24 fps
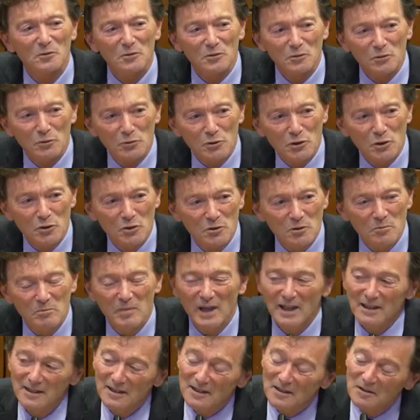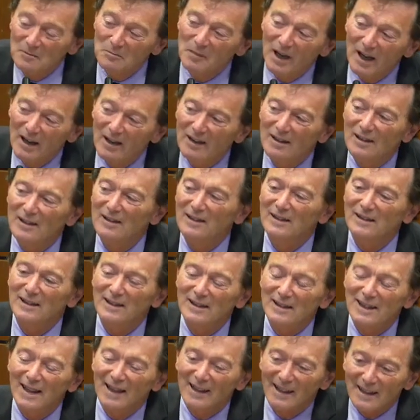Quand son taux de change baisse,
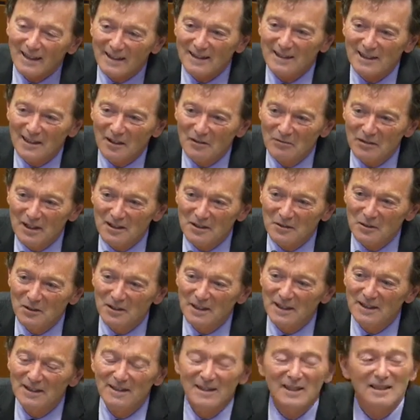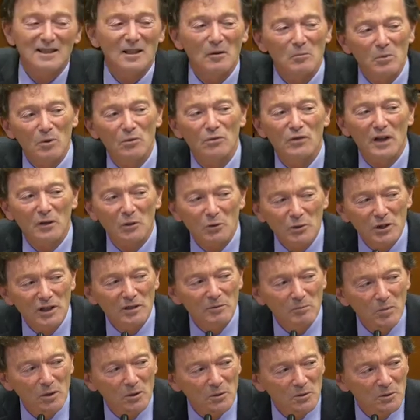bah, il y a un risque inflationniste et ça peut
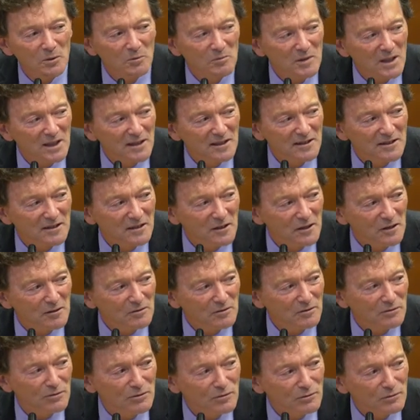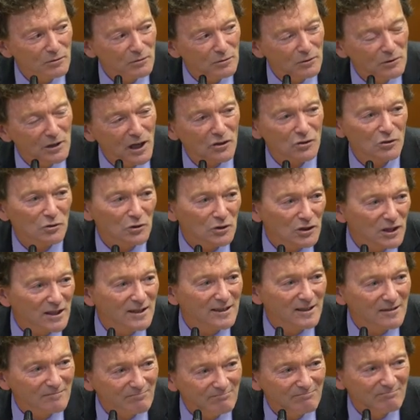faire le Liban 2019 ou
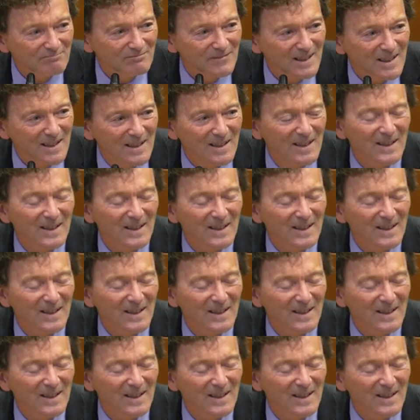l'Argentine.